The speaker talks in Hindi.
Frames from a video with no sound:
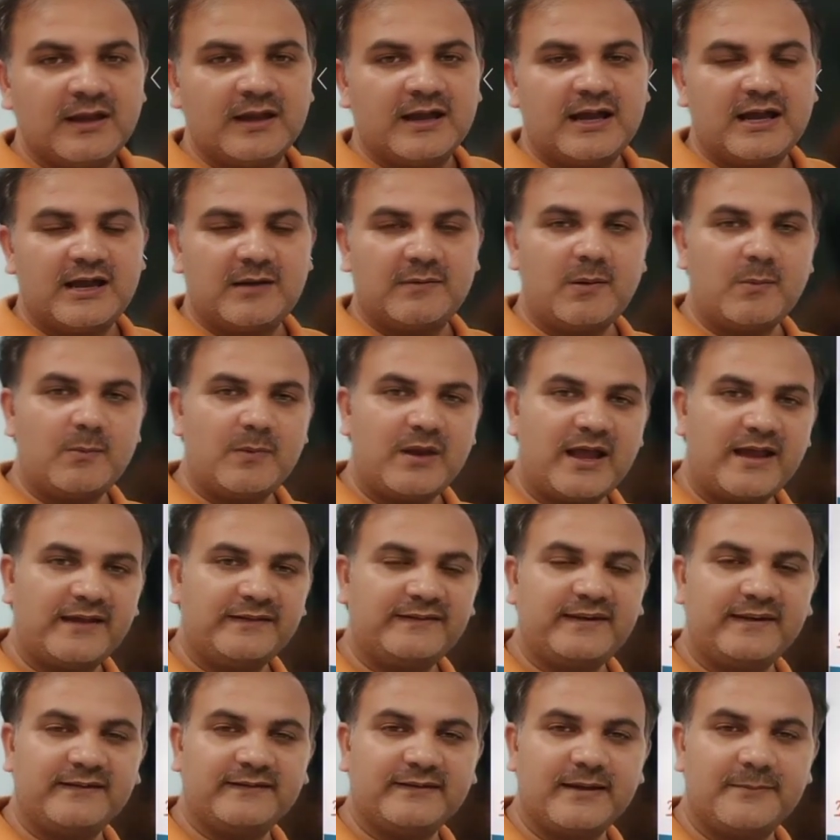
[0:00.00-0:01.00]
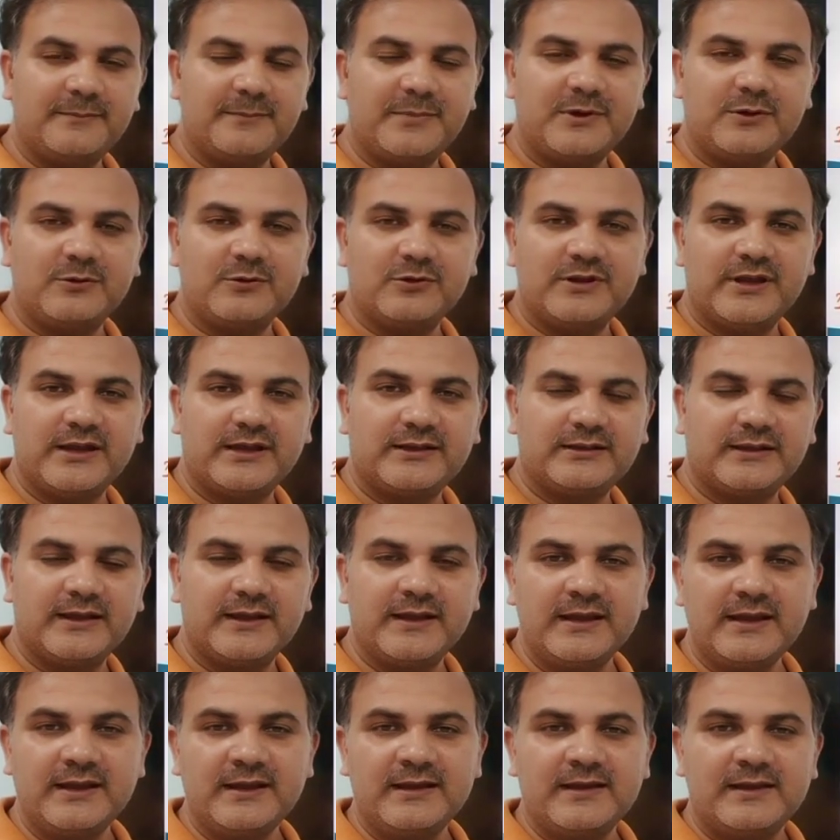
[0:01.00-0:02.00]
अब हम लास्ट एग्जाम्पल को देखते
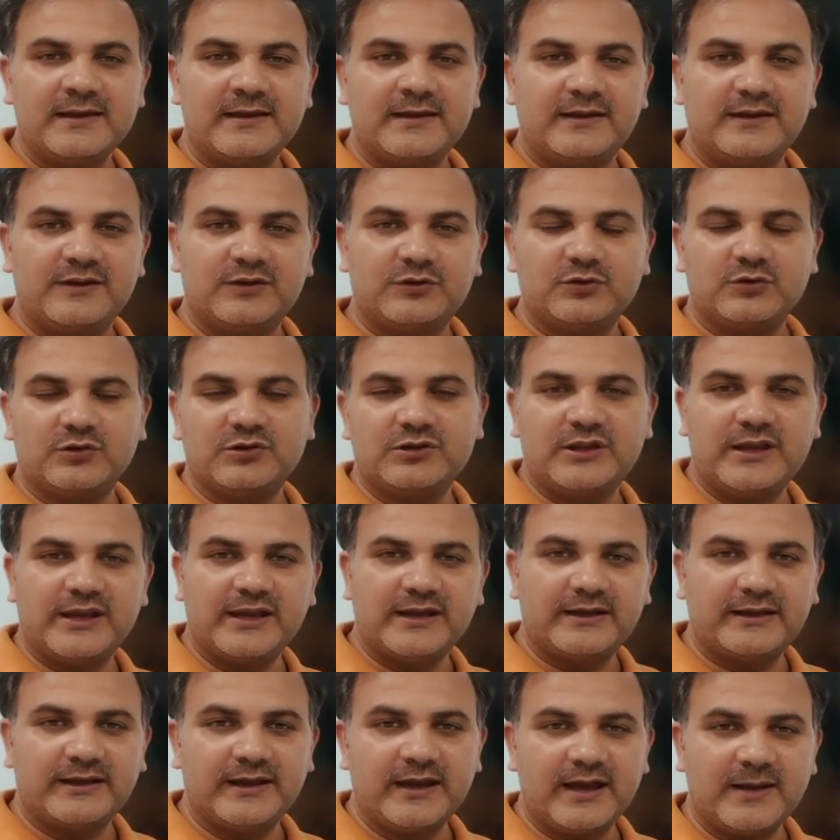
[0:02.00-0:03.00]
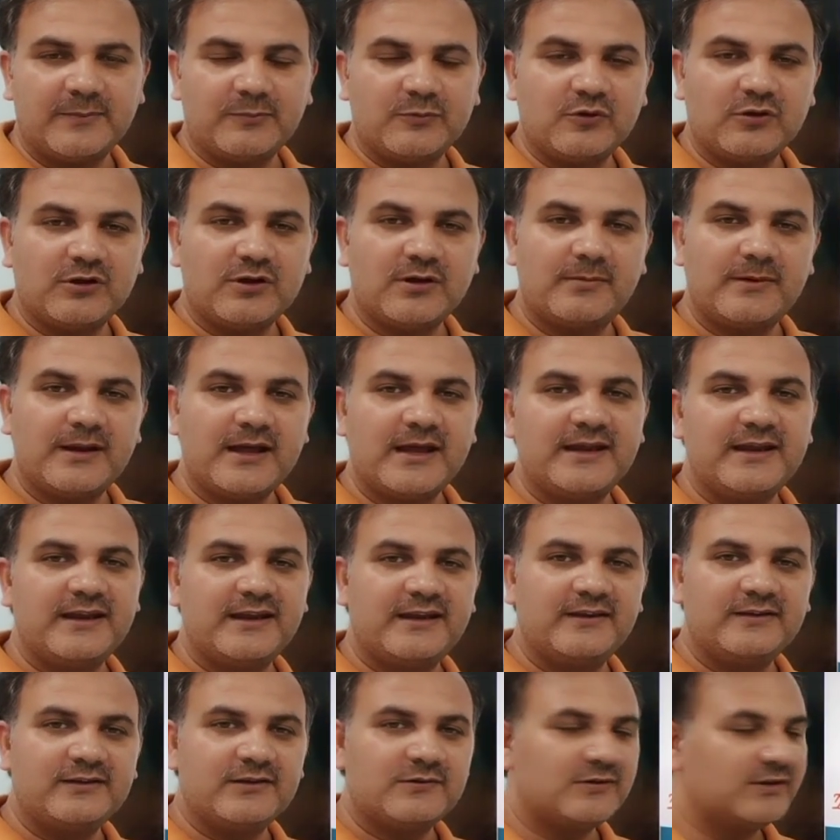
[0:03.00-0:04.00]
हैं इसको देख के आपको घबराने
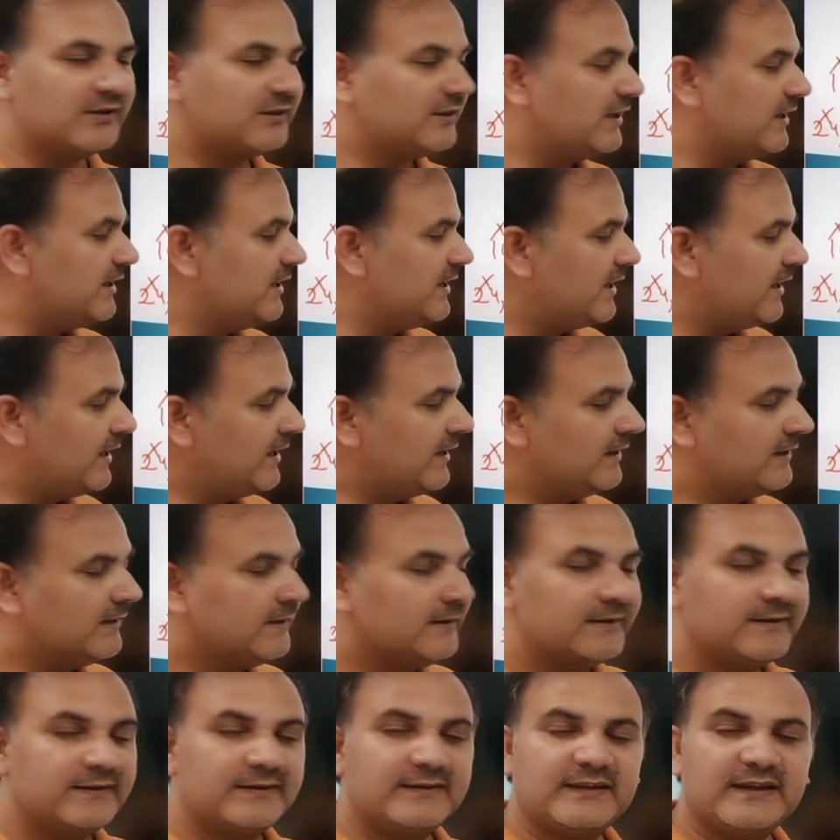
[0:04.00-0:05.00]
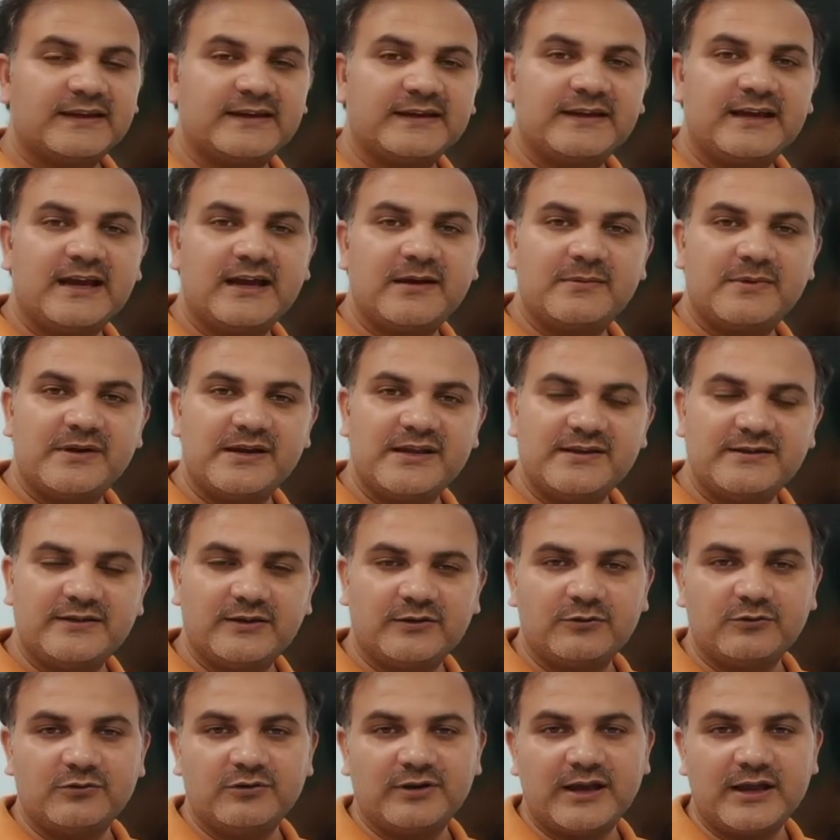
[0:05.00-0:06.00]
की ज़रूरत नहीं है संख्या बड़ी
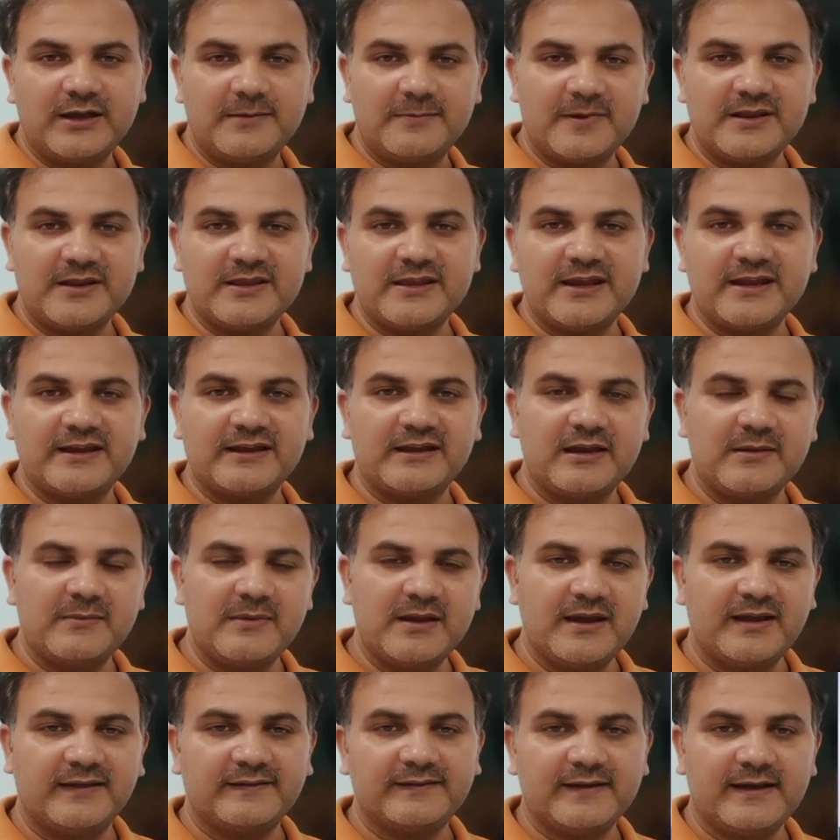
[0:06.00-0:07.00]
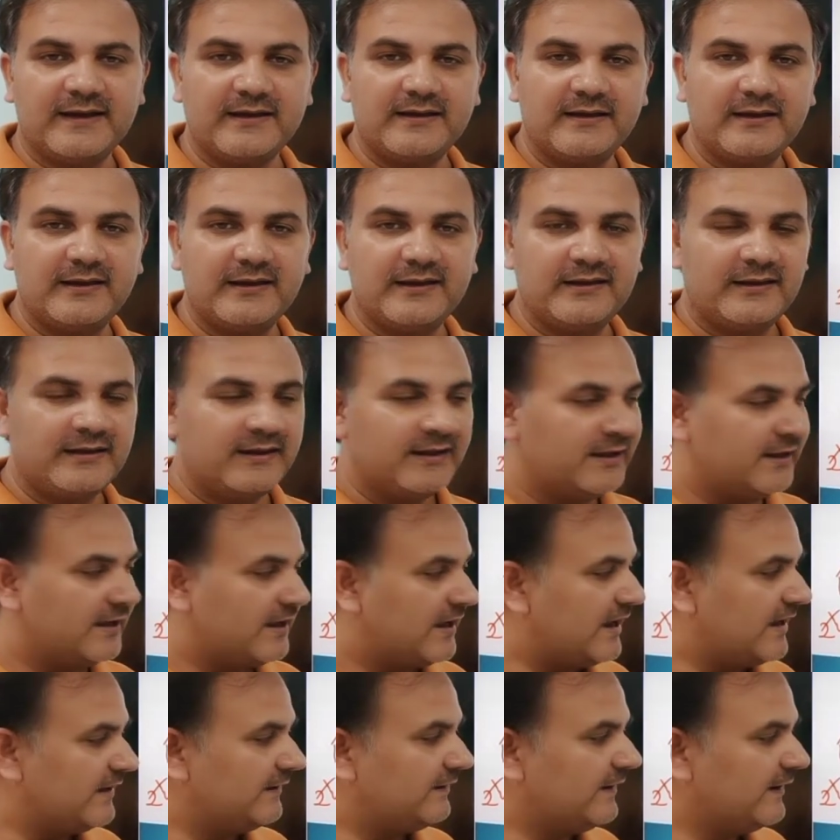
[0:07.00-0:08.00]
ज़रूर है पर देखने में आसान है
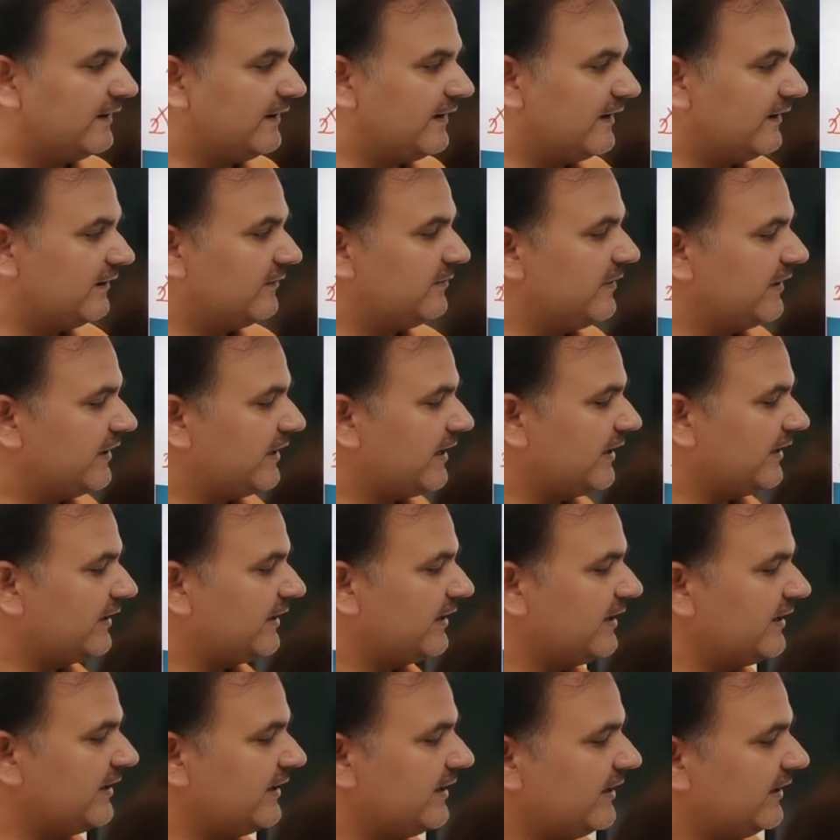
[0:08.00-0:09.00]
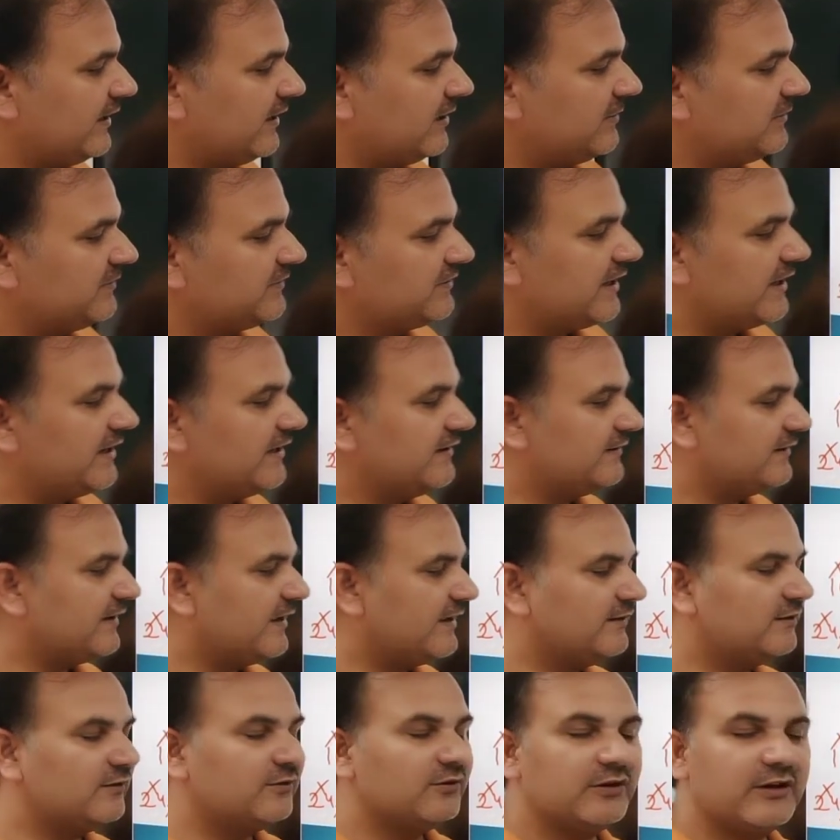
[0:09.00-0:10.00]
ऐसे केस में क्या करेंगे अगर हम साढ़े
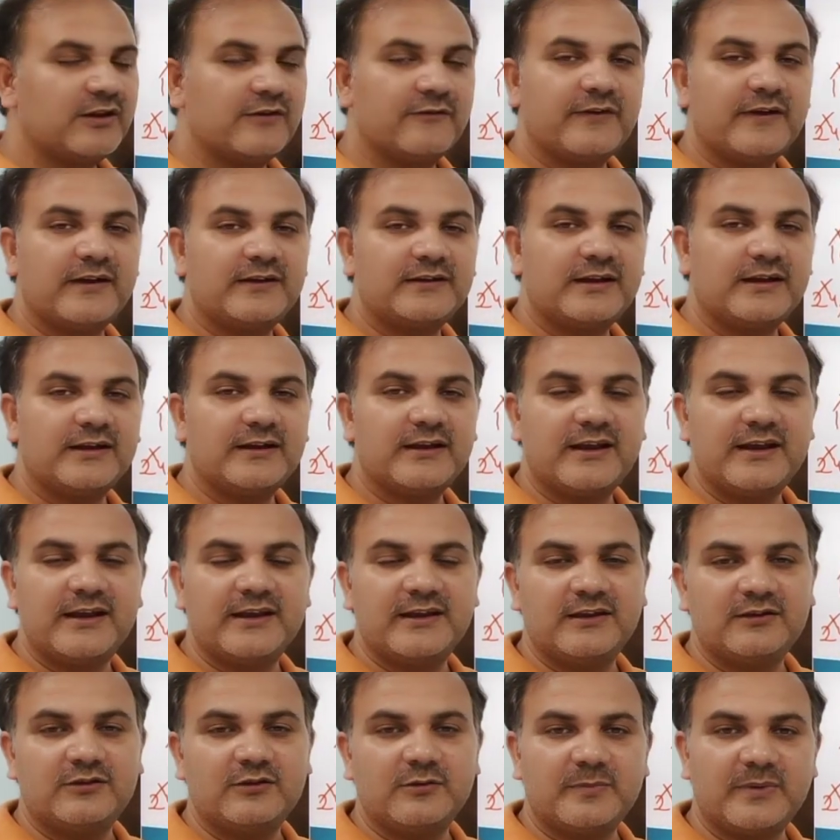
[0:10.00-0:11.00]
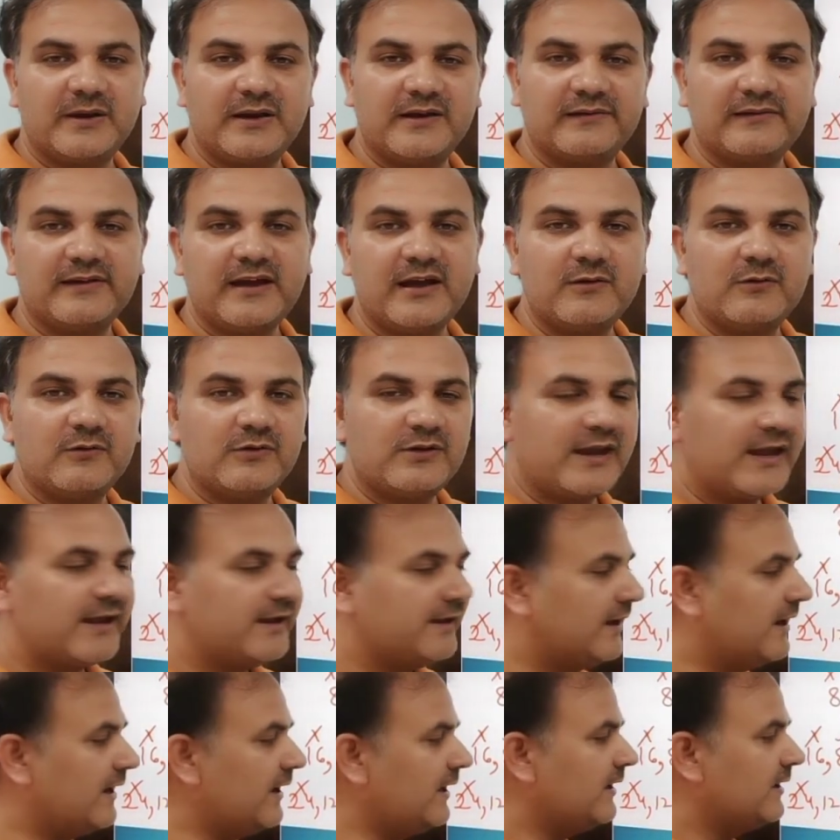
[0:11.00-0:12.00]
सात सौ के फैक्टर करेंगे तो परेशान हो
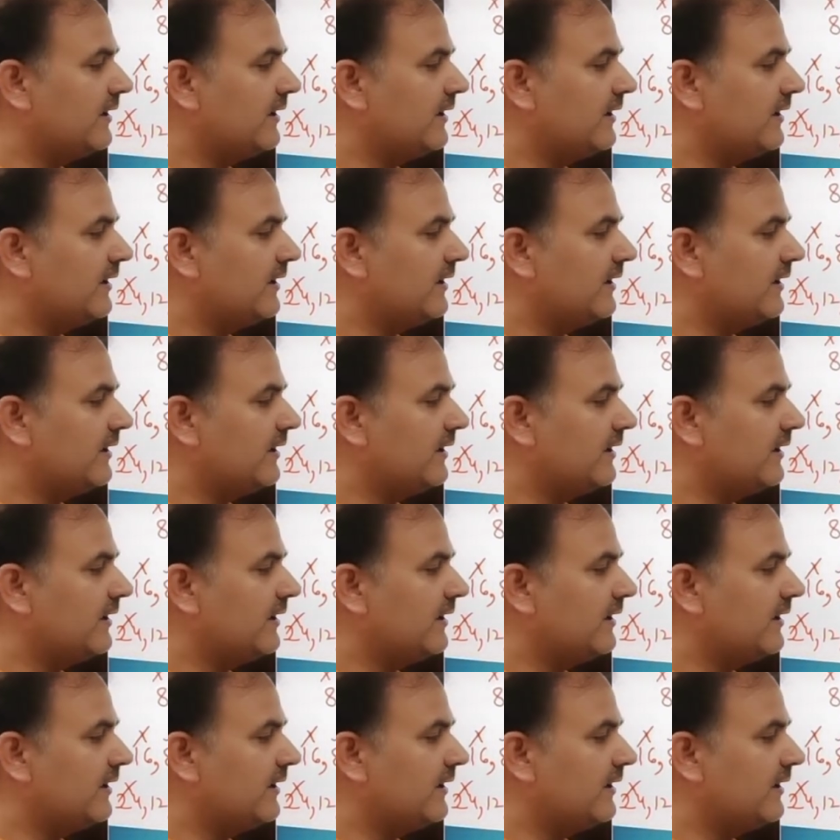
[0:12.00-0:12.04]
जाएंगे